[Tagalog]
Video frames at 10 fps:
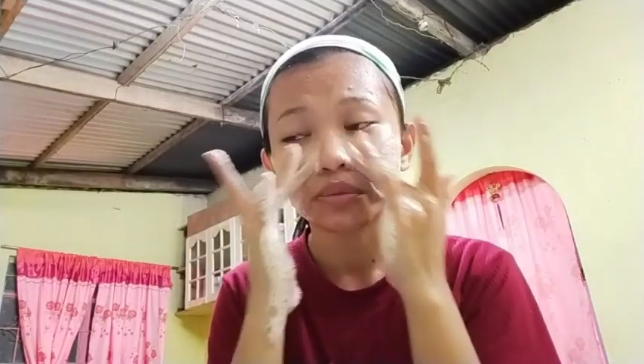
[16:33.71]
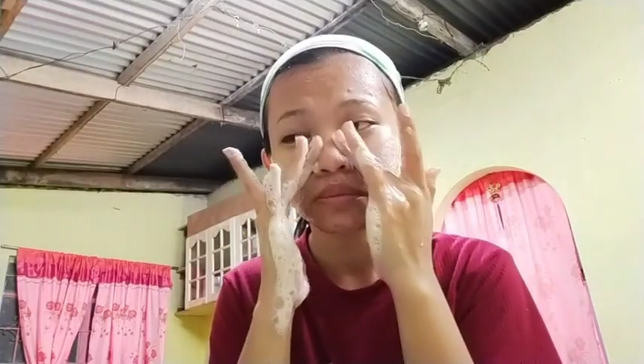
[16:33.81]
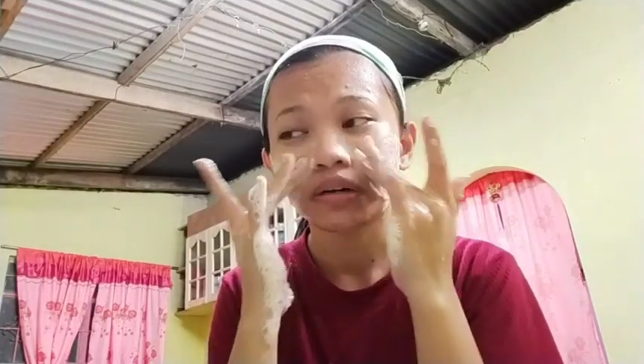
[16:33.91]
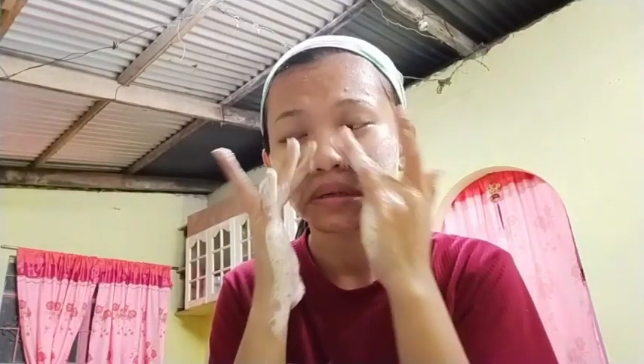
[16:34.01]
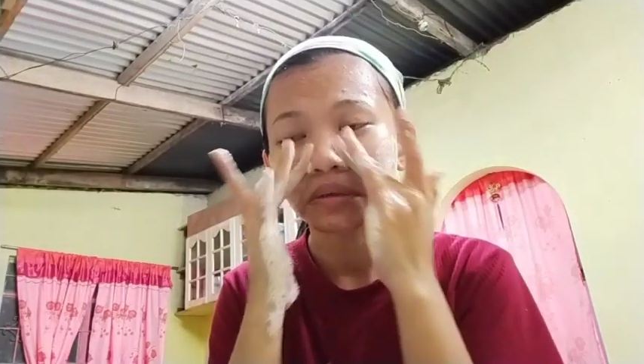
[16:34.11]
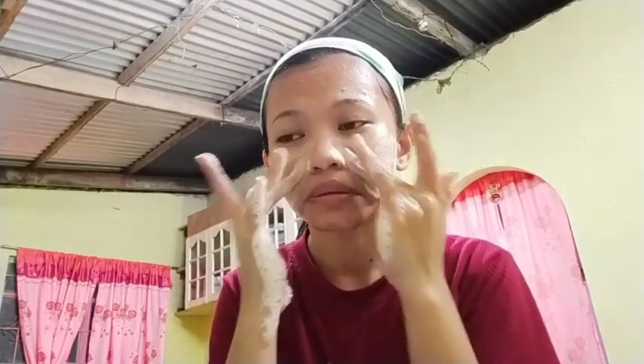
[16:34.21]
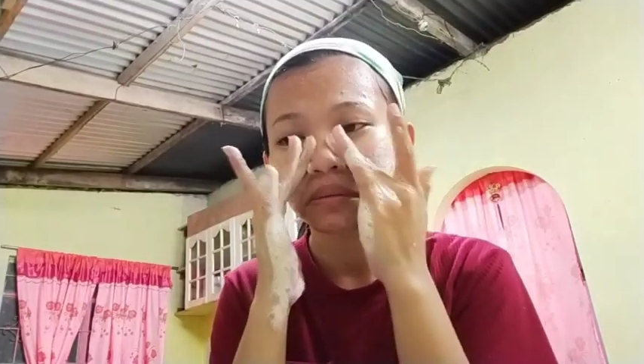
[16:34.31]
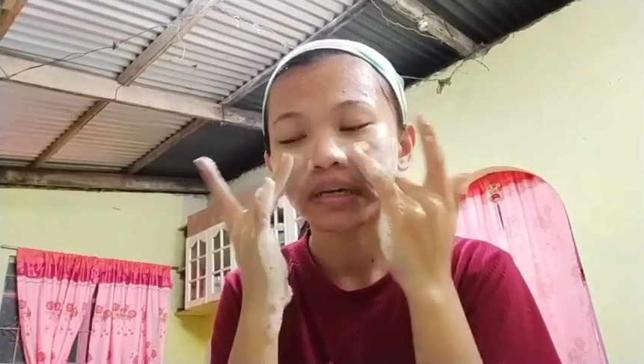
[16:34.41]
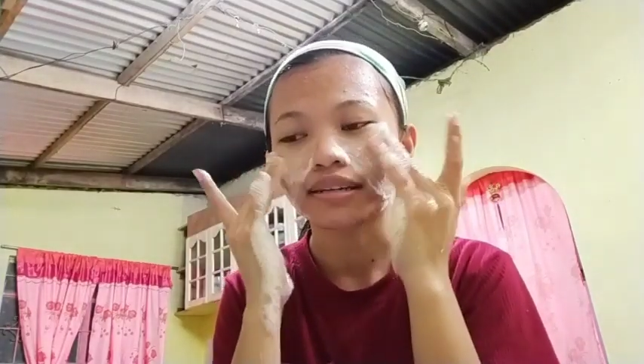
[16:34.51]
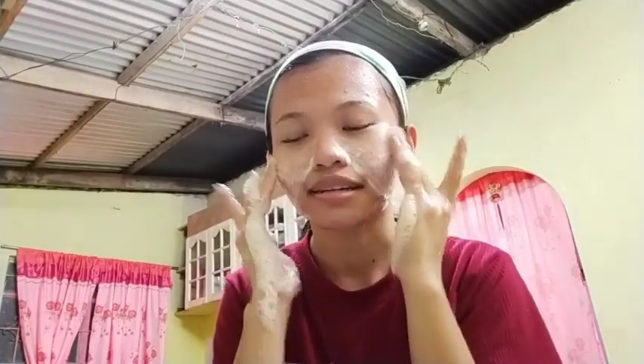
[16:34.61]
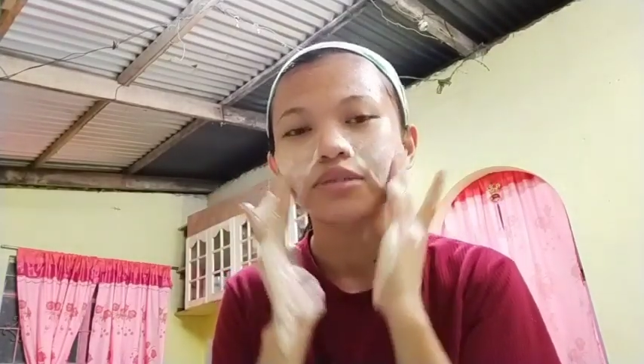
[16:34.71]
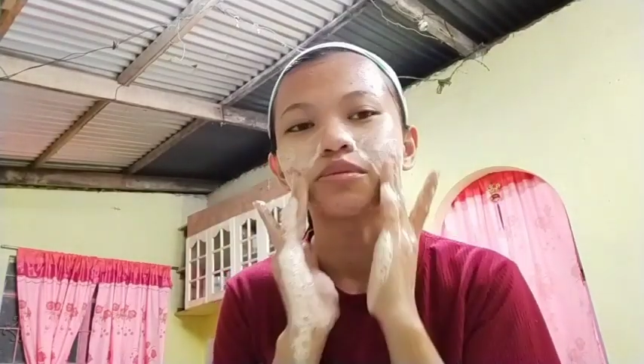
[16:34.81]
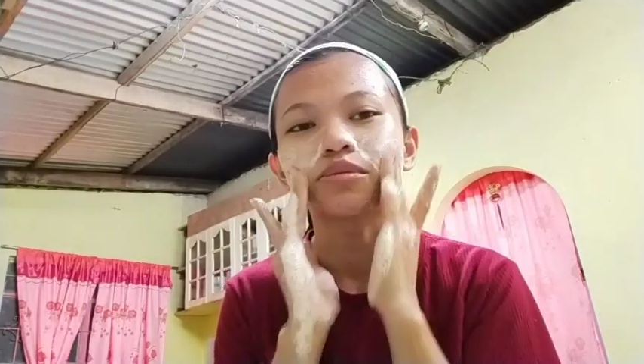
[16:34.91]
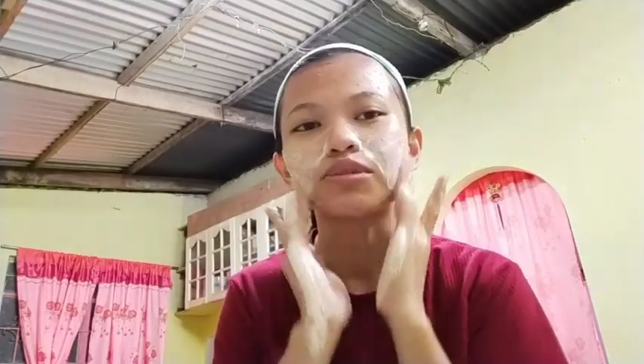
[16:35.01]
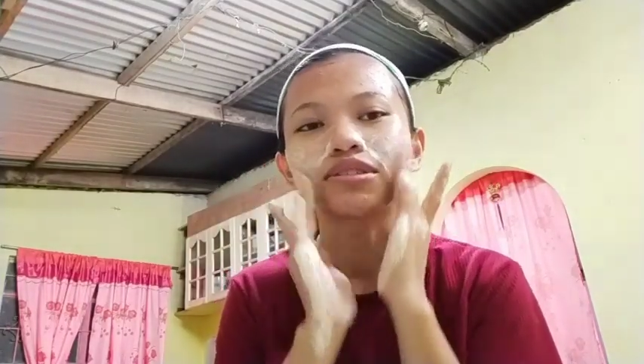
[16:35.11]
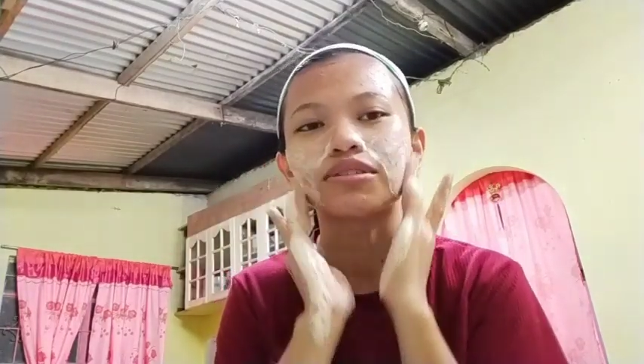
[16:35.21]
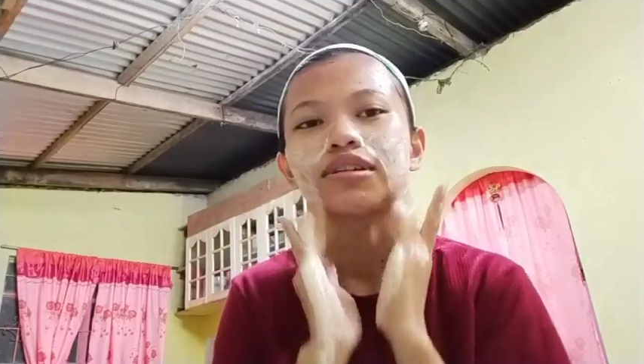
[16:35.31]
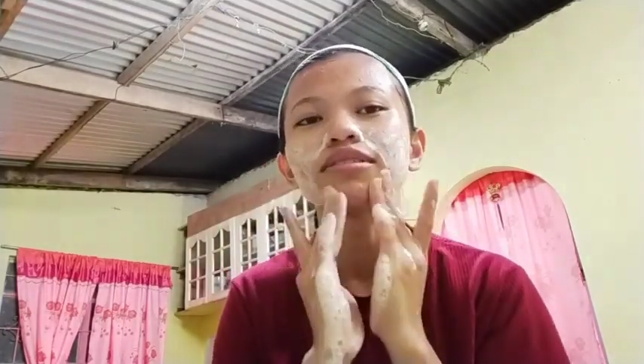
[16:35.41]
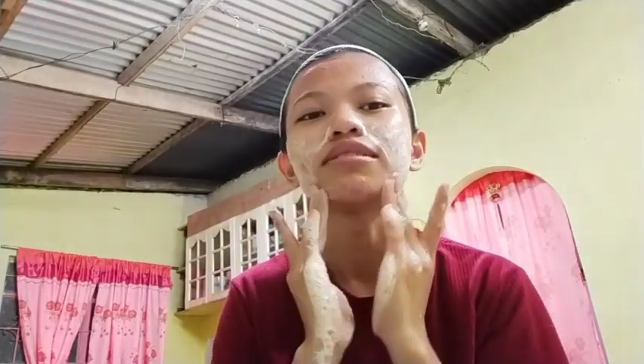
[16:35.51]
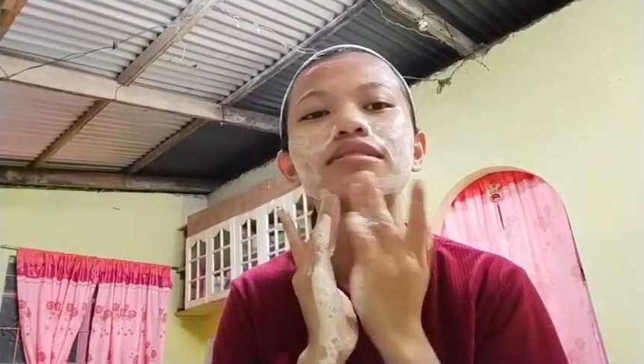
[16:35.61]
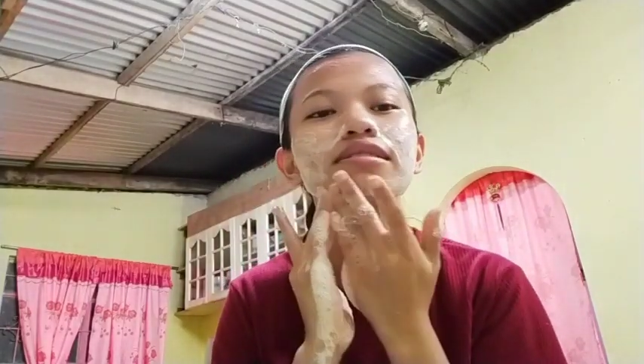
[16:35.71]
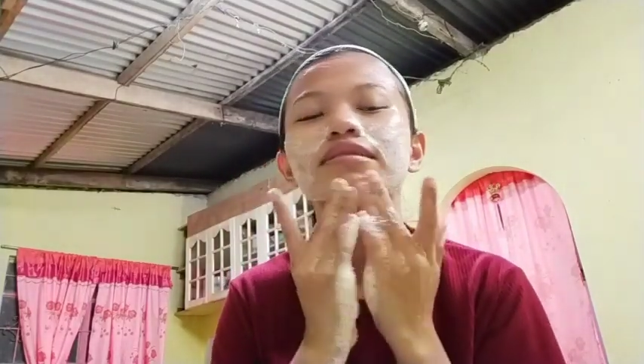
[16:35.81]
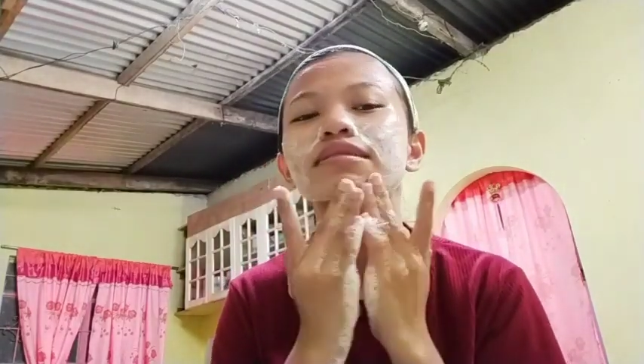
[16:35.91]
yung ano, mahina yung pulso ganun.